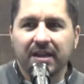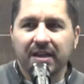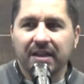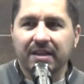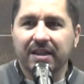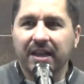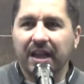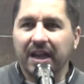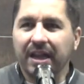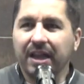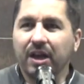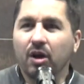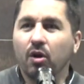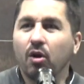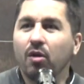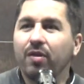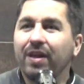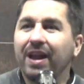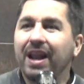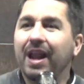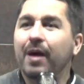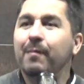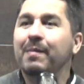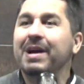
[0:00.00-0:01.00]
del hijo de
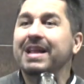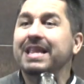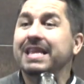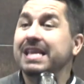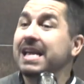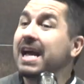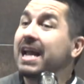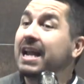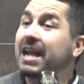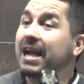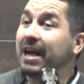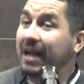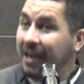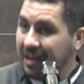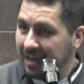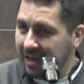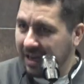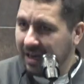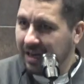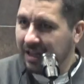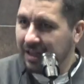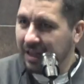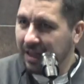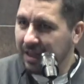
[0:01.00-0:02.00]
la mañana que
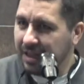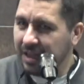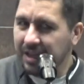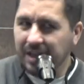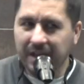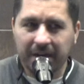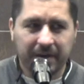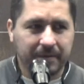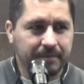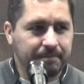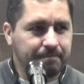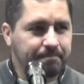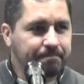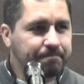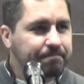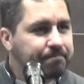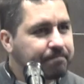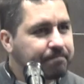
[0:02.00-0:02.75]
le decían